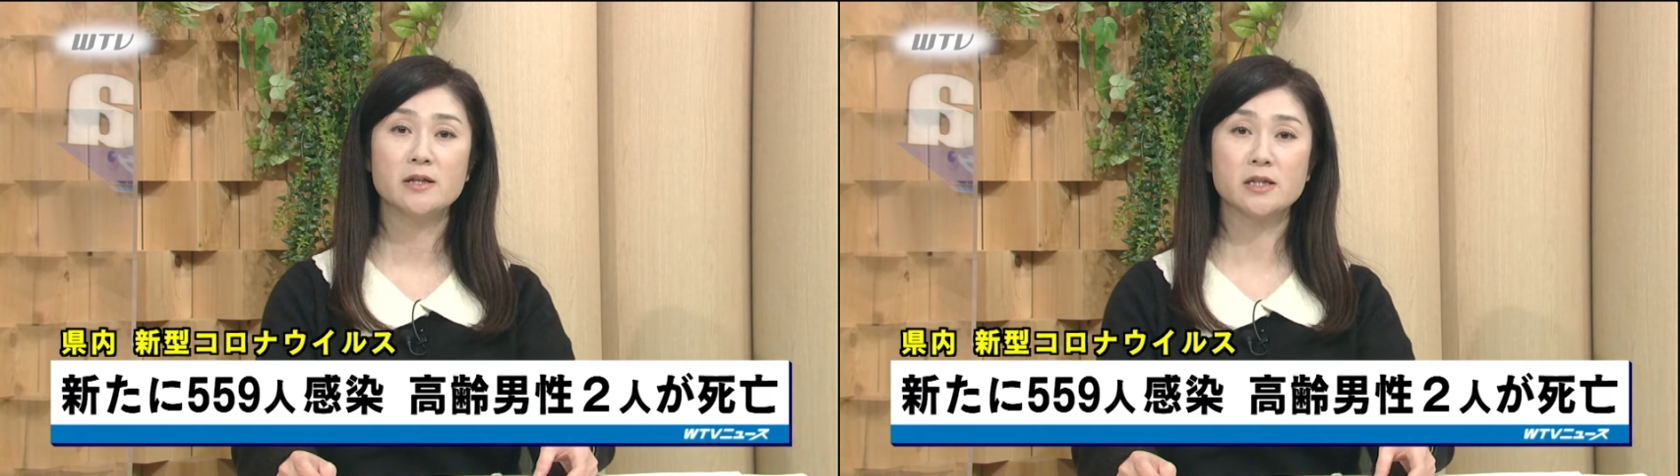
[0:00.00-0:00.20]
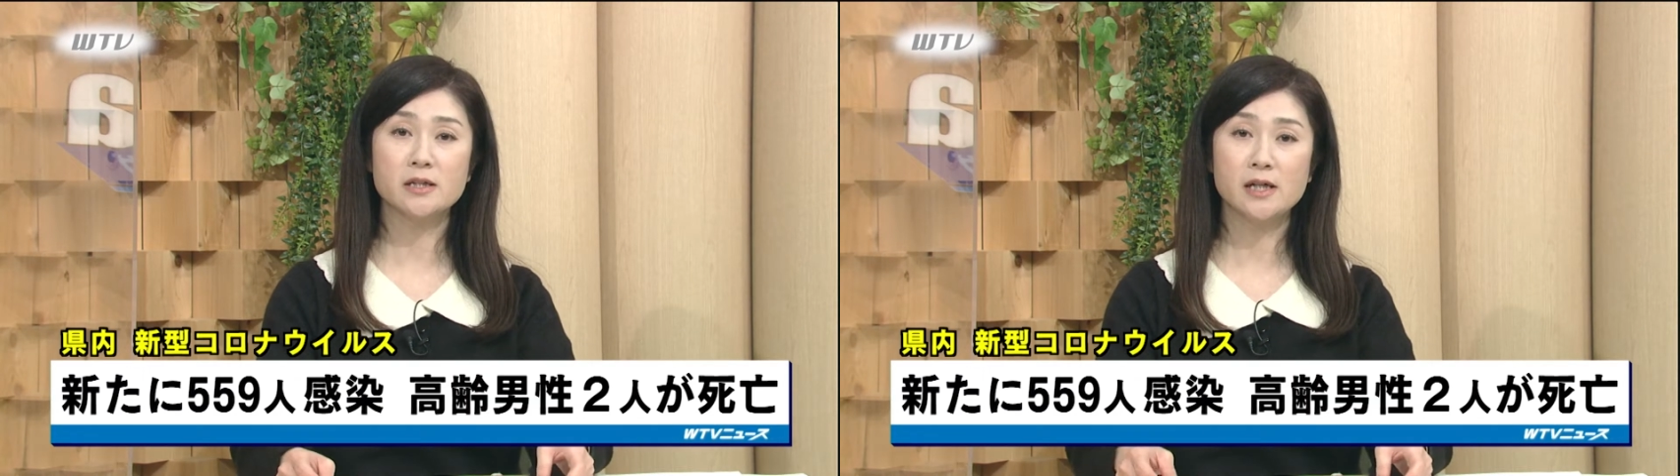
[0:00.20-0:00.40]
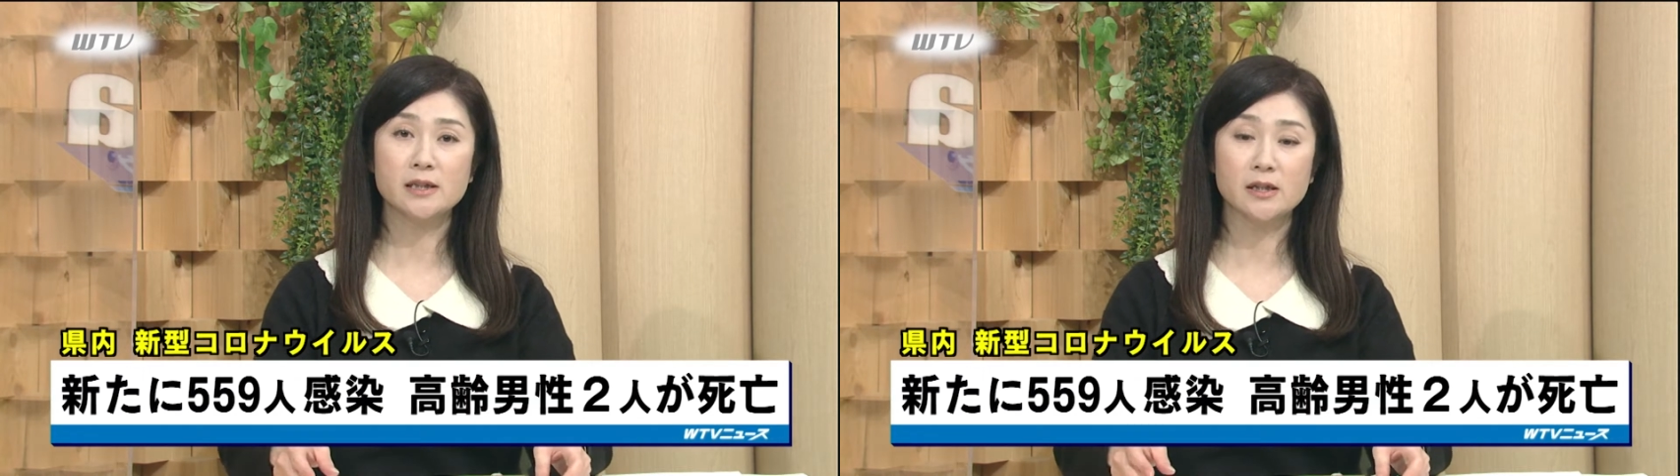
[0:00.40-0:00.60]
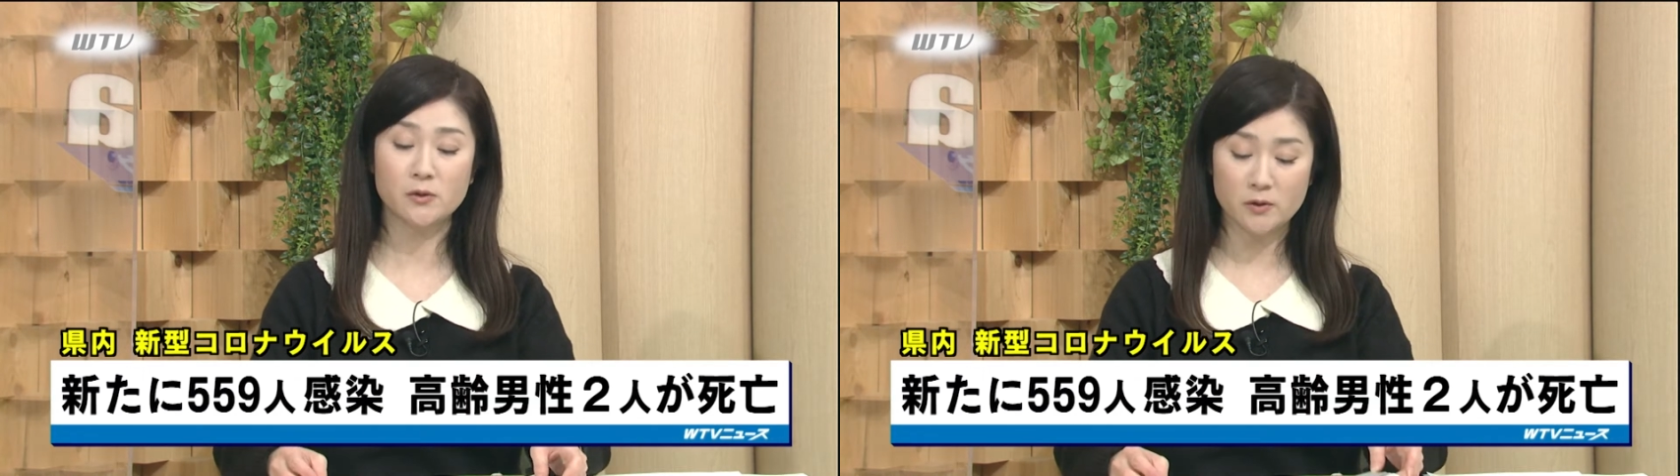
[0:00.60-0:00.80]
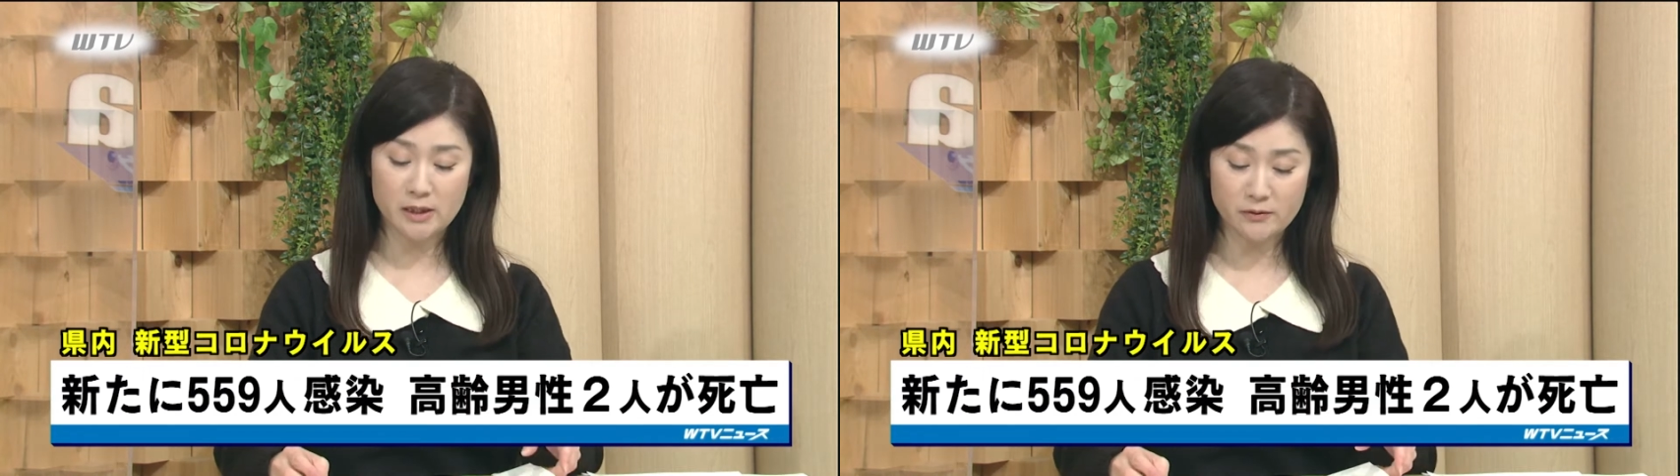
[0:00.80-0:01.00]
新型
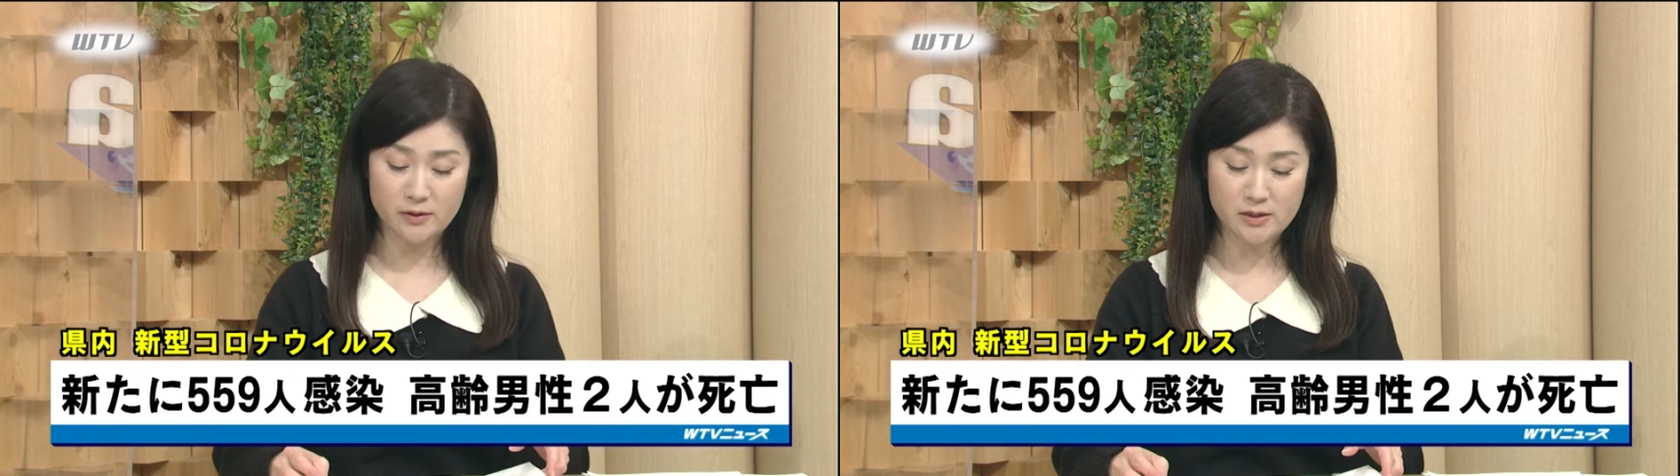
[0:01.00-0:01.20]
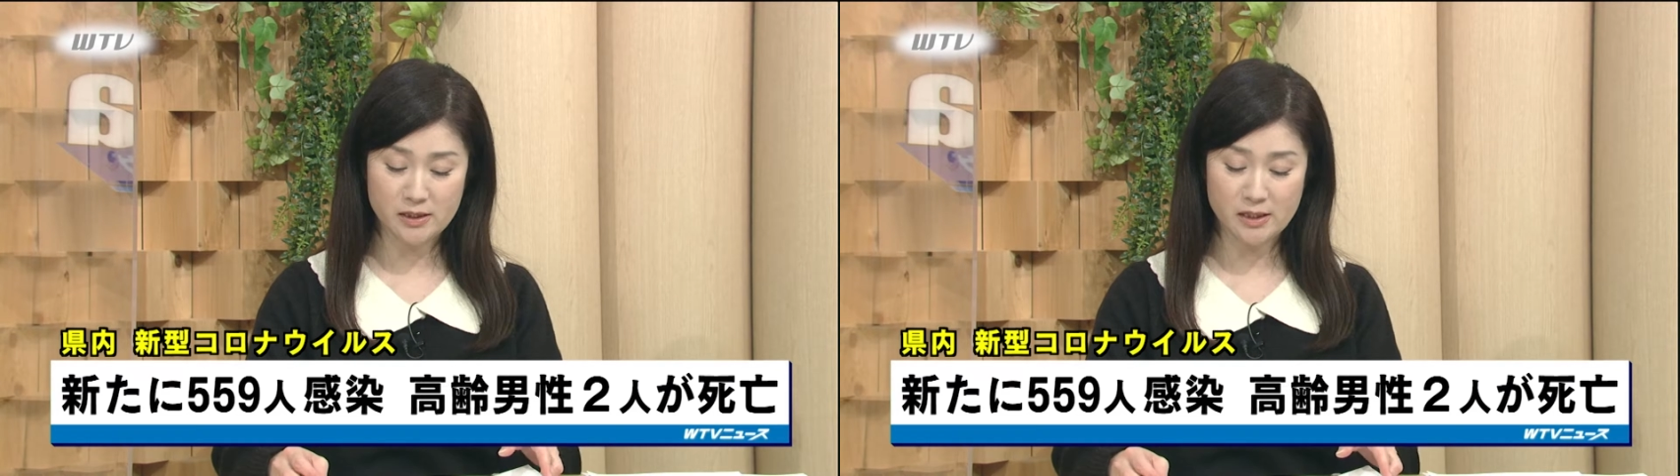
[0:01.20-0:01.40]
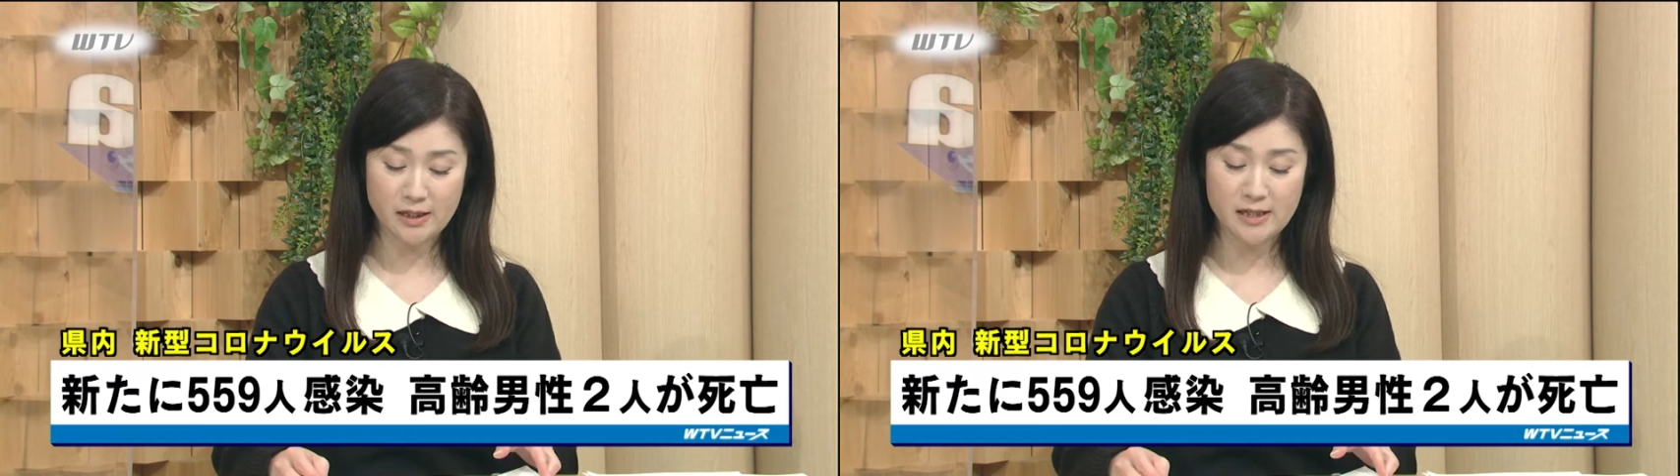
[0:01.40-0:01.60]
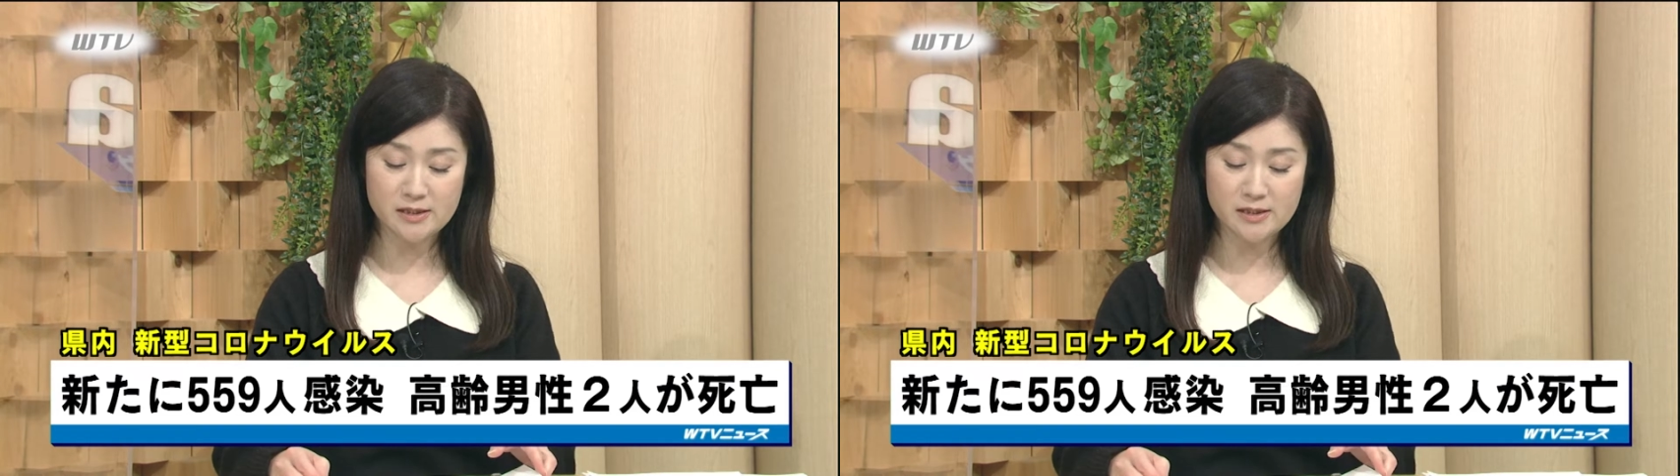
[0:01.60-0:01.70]
コロナウイルスに感